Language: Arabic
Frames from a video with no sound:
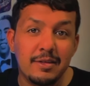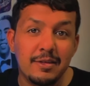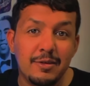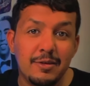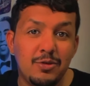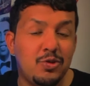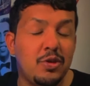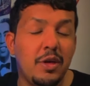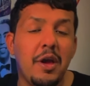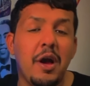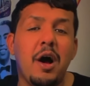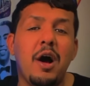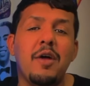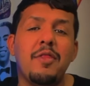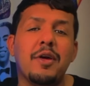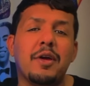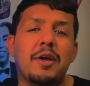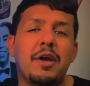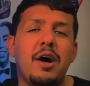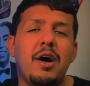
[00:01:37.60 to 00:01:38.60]
الشيء
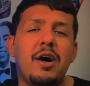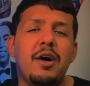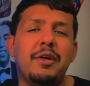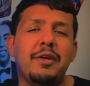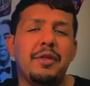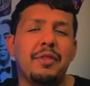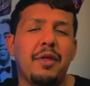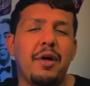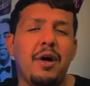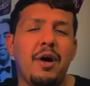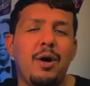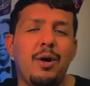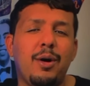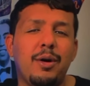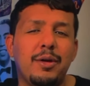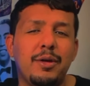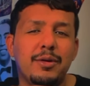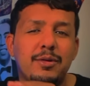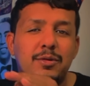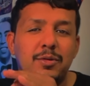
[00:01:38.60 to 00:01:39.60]
هذا كان
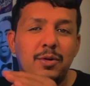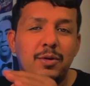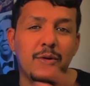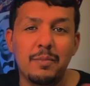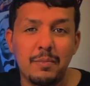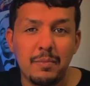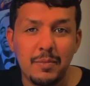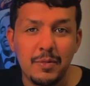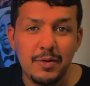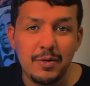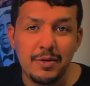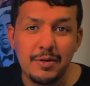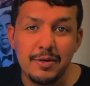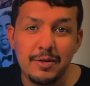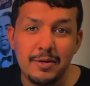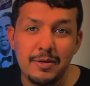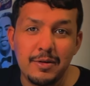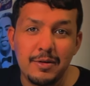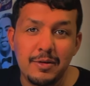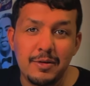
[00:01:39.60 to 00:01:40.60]
يضايقهم
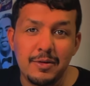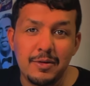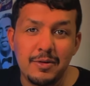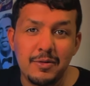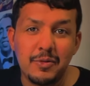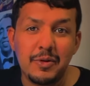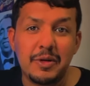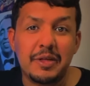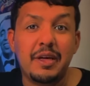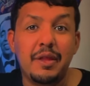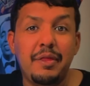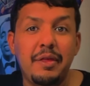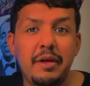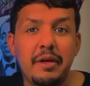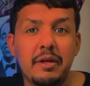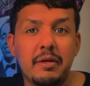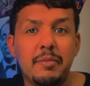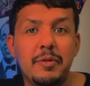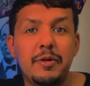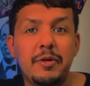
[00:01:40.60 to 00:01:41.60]

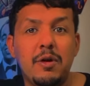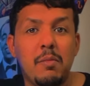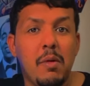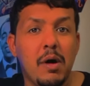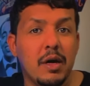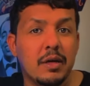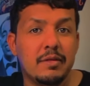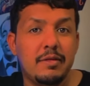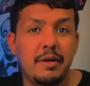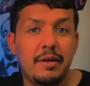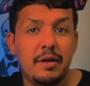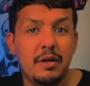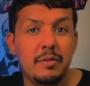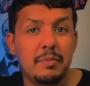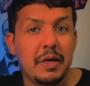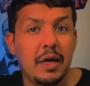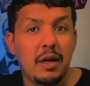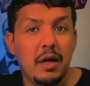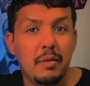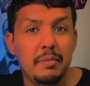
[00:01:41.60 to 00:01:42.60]
والكثير منهم اقتنع
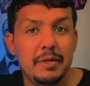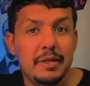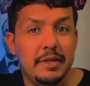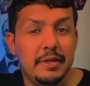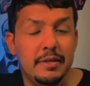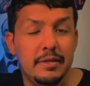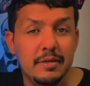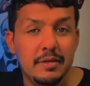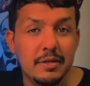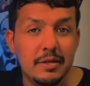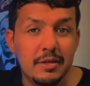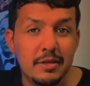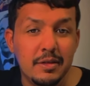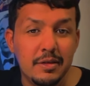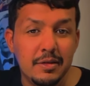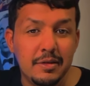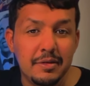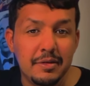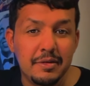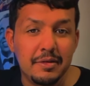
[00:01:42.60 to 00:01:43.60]
بكلام الهندي
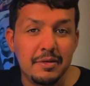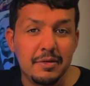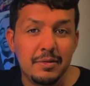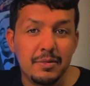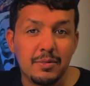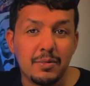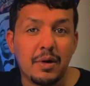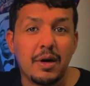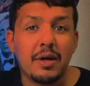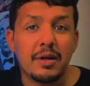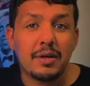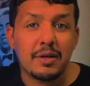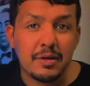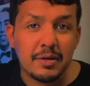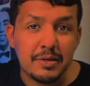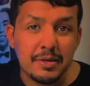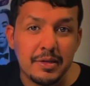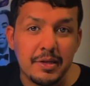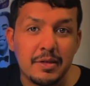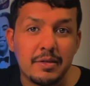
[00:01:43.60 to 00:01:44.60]

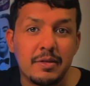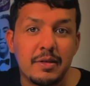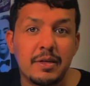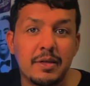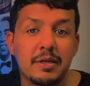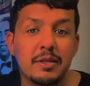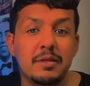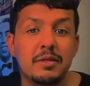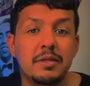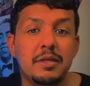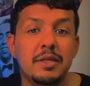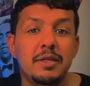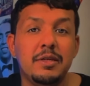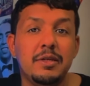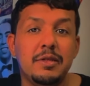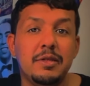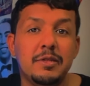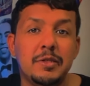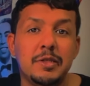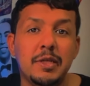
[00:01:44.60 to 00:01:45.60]
وقرر ان يعتنق الدين
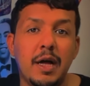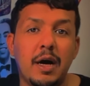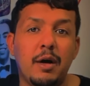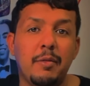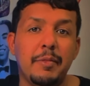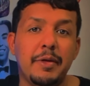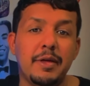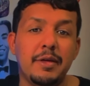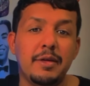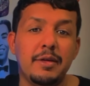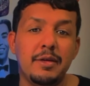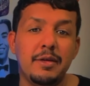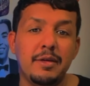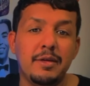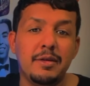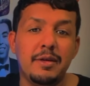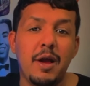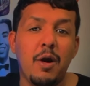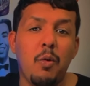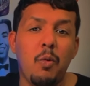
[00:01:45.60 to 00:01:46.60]
الاسلامي
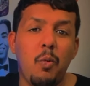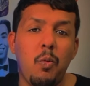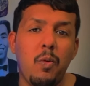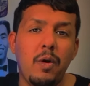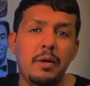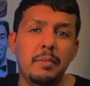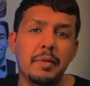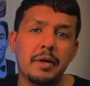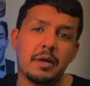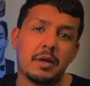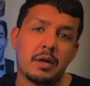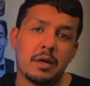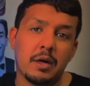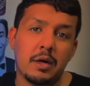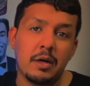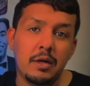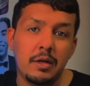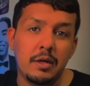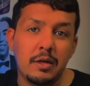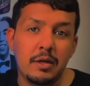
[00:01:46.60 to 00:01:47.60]
لاول مره